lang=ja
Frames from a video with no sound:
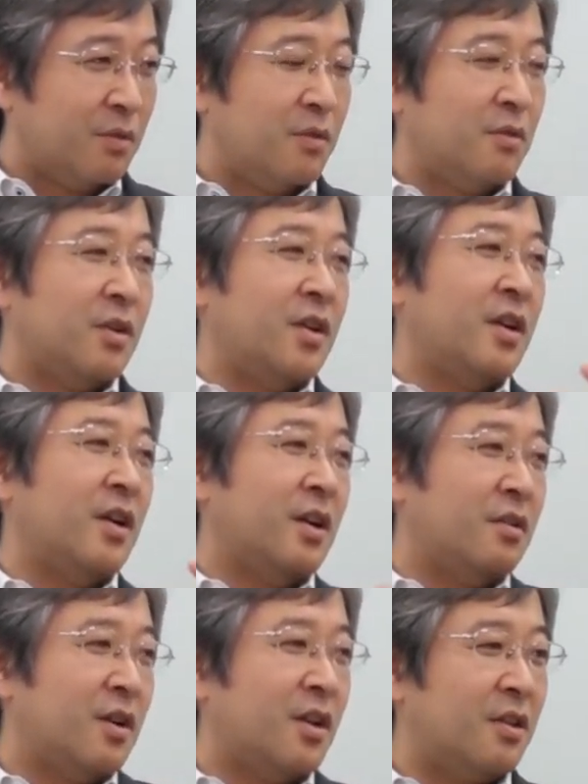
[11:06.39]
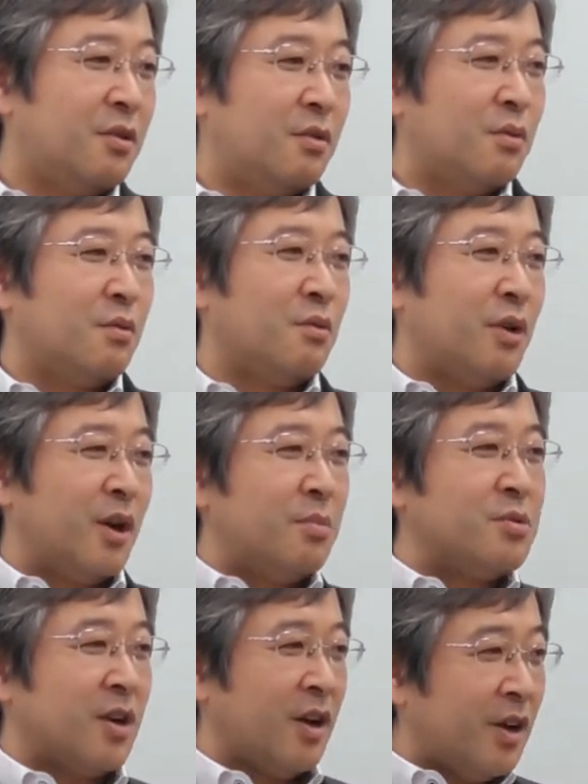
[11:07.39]
そういうの理解があるなっていうところを選
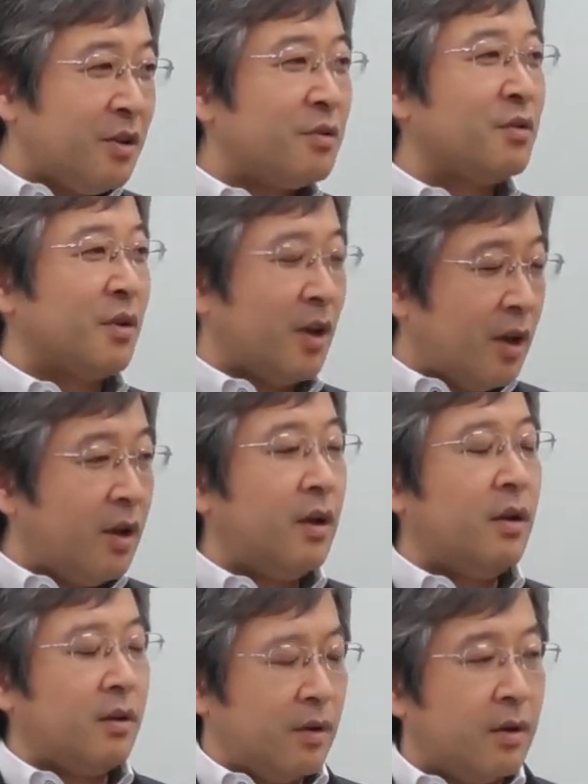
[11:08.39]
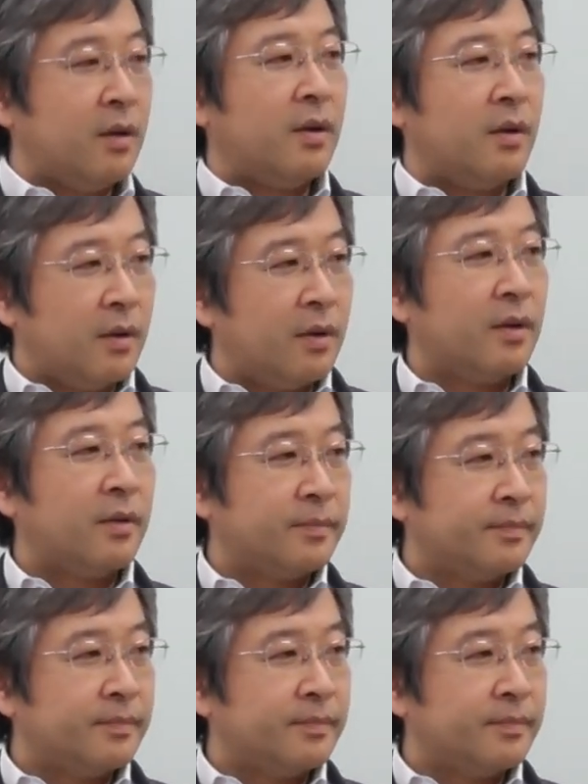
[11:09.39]
ぶしかないでしょうね。なるほど、なるほど、